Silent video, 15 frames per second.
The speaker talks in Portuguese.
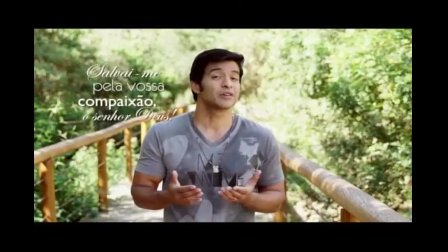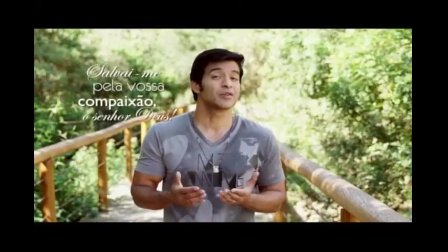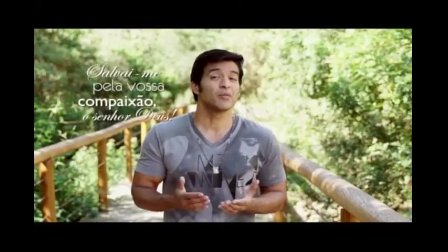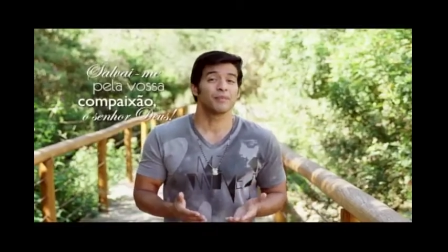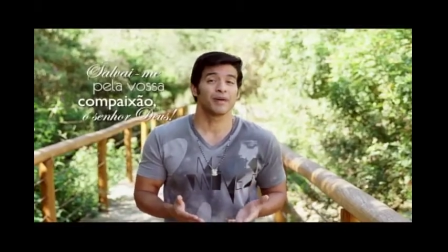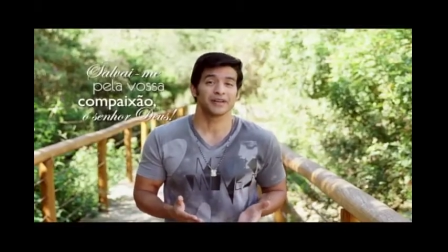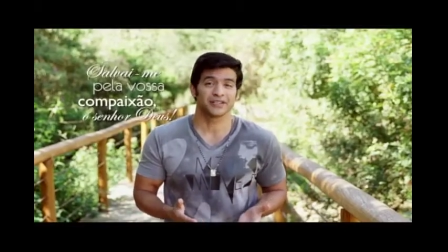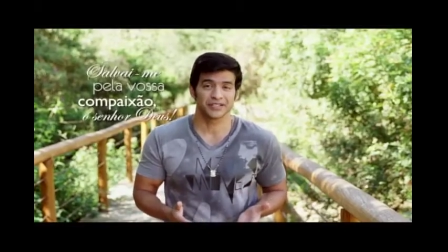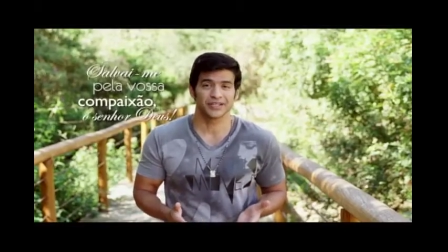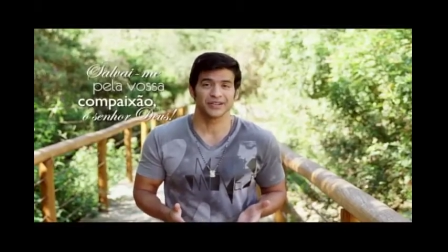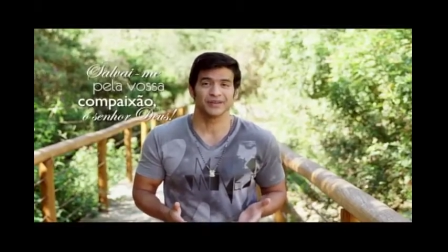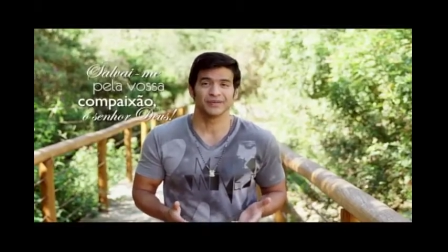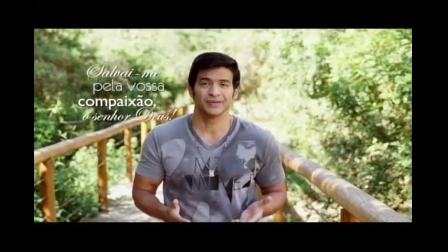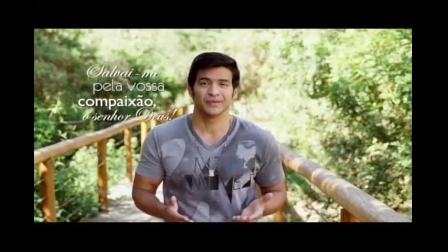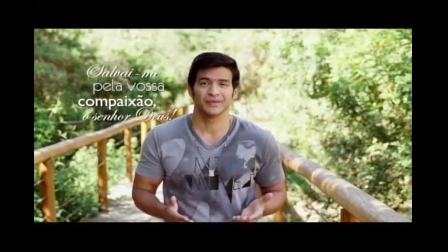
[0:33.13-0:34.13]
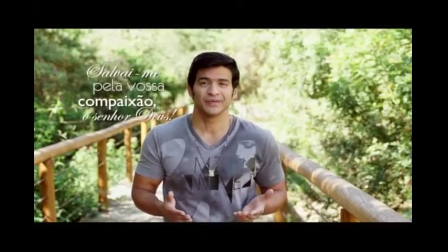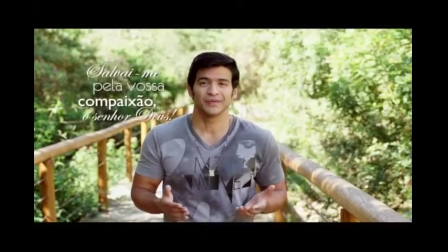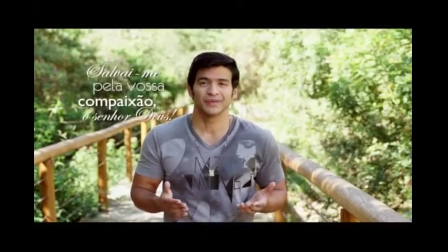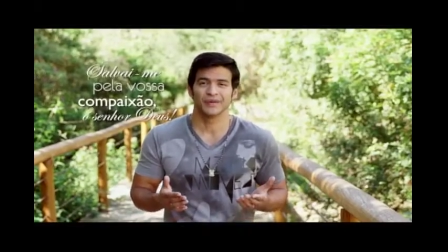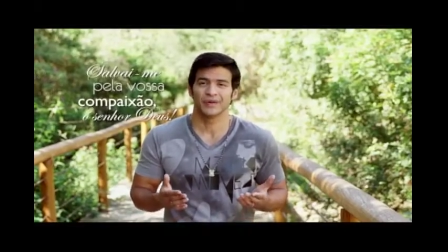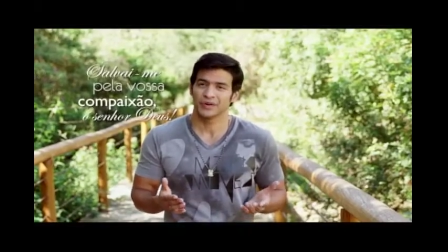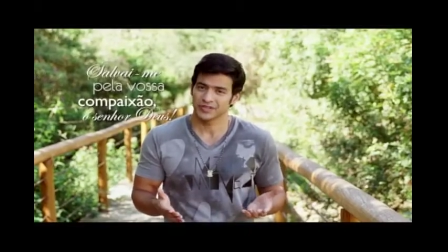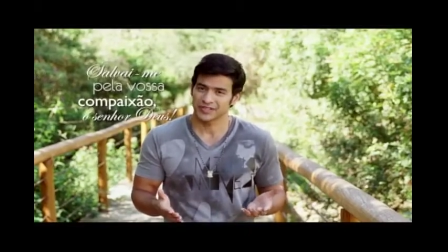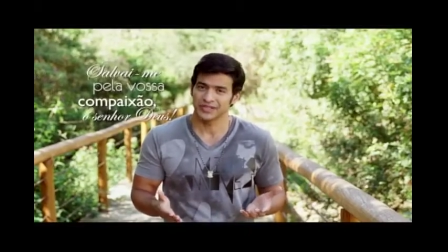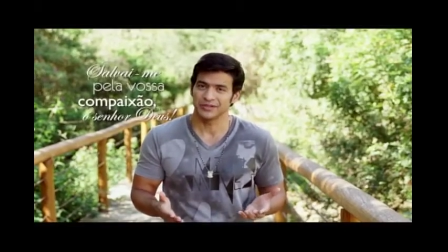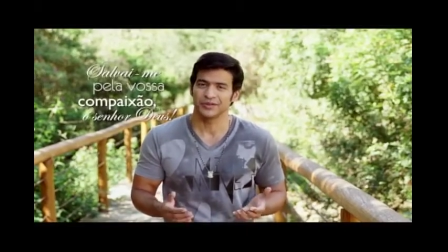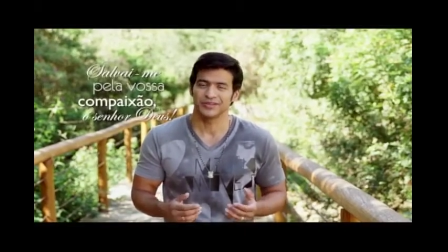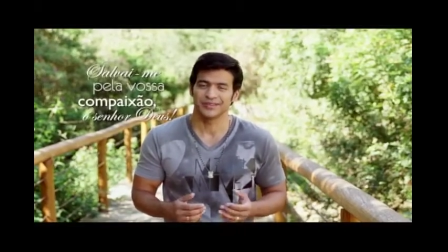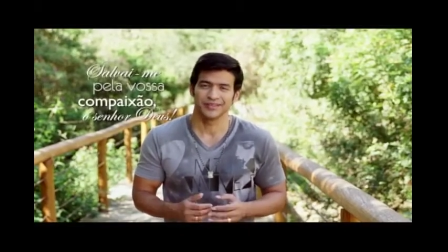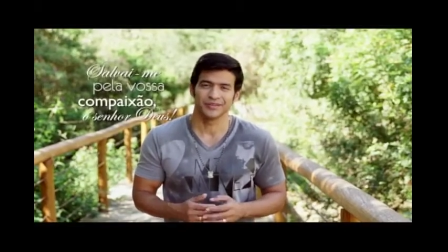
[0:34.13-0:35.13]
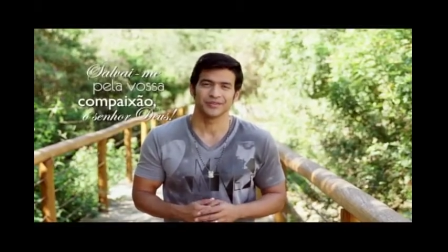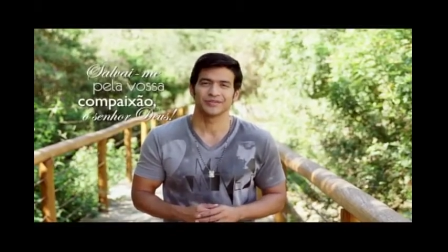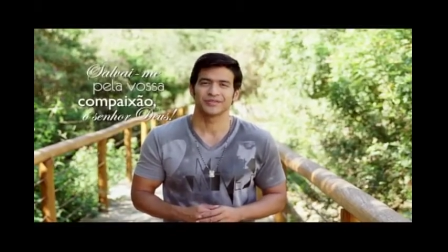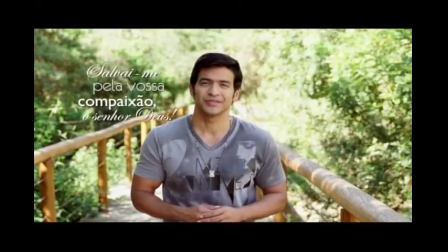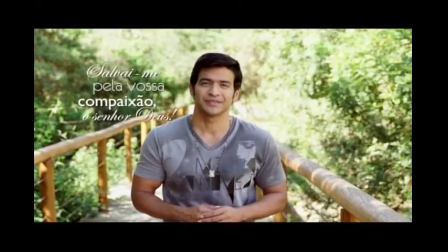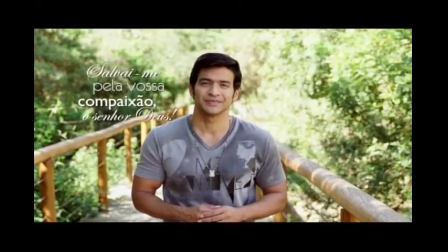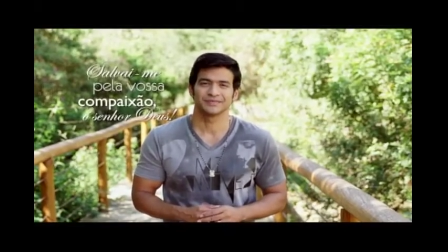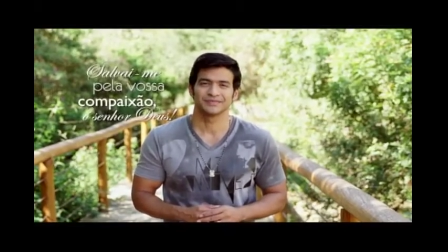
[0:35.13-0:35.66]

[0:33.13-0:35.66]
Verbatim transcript: compaixão, ó Senhor Deus.